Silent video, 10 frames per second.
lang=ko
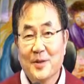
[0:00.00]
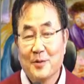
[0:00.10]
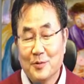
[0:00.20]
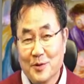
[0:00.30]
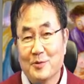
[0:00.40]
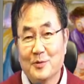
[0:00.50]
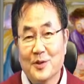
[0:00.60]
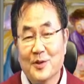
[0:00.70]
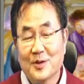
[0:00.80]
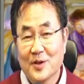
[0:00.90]

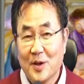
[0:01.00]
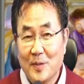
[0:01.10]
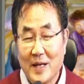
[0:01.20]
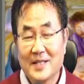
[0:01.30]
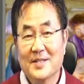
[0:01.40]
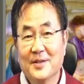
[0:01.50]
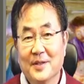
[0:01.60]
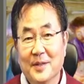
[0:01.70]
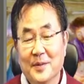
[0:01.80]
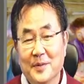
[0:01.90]
구석구석 더
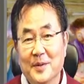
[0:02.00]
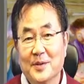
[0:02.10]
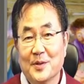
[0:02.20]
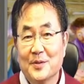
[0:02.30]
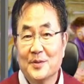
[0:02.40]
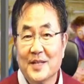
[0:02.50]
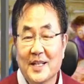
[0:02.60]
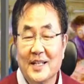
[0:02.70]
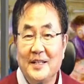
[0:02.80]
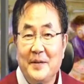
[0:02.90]
발전되고 뭐 서울도
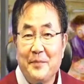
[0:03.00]
제가